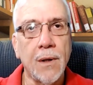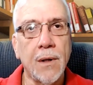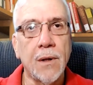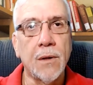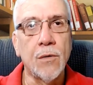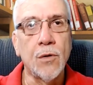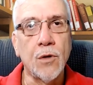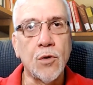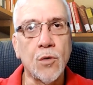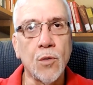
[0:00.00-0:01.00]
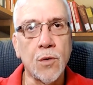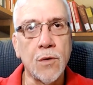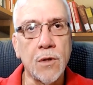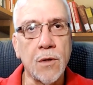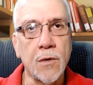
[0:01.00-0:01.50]
Então, os nossos
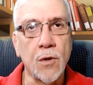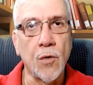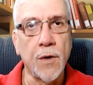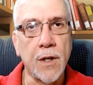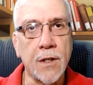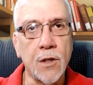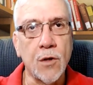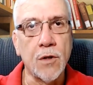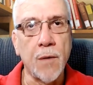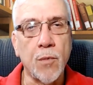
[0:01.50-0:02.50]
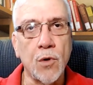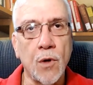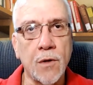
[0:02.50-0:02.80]
cursos estão sendo oferecidos aí para os nossos